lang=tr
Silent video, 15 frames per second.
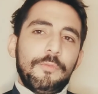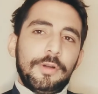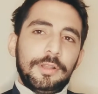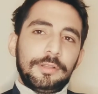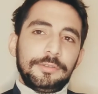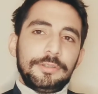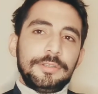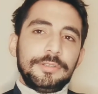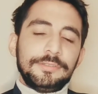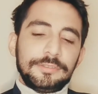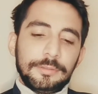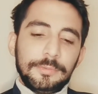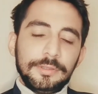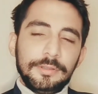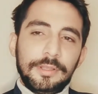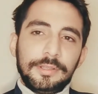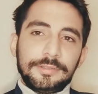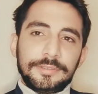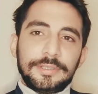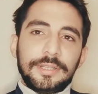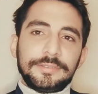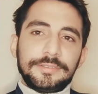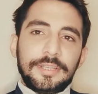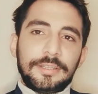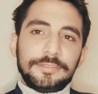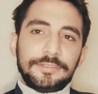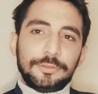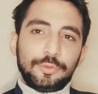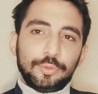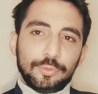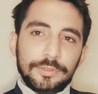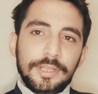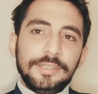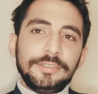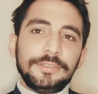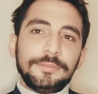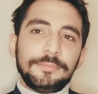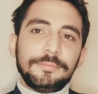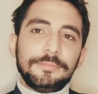falan dediğiniz zaman Seda Sayan size şunu der.